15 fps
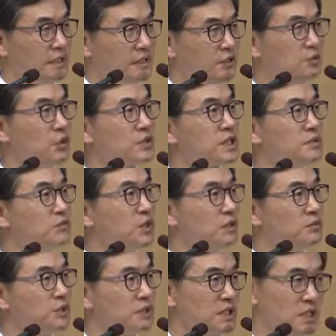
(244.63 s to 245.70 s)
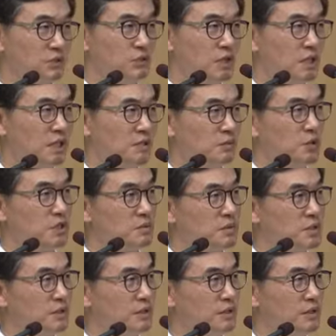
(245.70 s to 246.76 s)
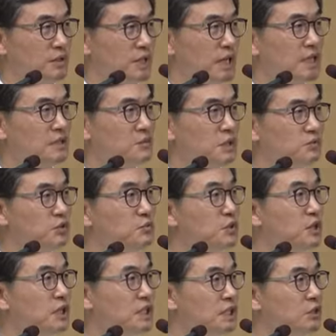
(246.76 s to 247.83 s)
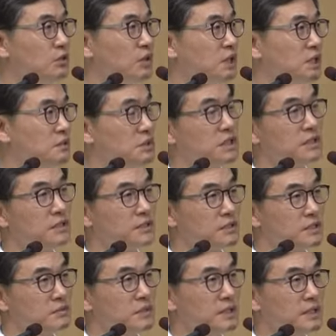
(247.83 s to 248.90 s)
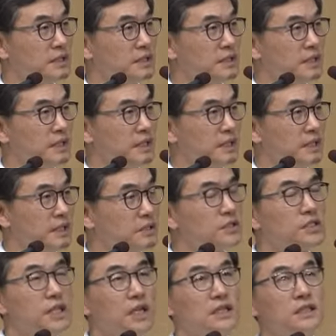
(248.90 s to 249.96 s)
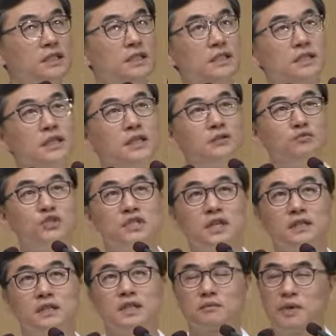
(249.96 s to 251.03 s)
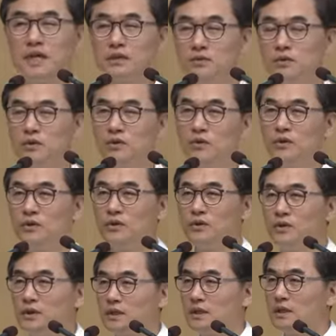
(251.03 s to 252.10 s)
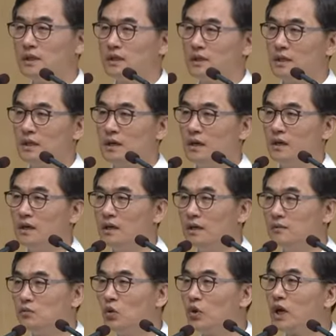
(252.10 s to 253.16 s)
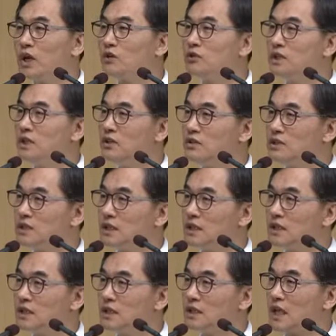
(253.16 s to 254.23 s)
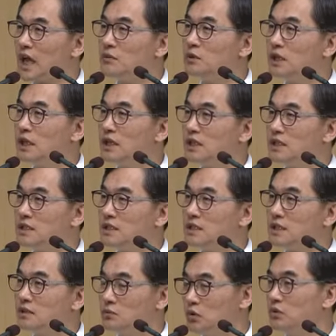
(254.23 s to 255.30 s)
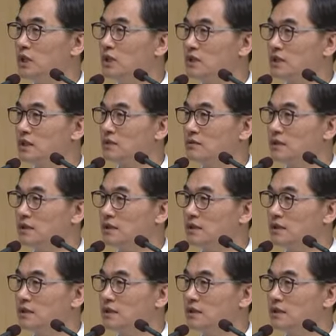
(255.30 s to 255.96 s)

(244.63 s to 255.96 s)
우리 목사님도 한번 기도해 보십시오. 하나님의 분명한 인도하심이 있을 것입니다. 그래서 제가 그 문자를 딱 받아보고 아, 뭐라고 이 형제한테 답을 해야 될지 잘 모르겠더라고.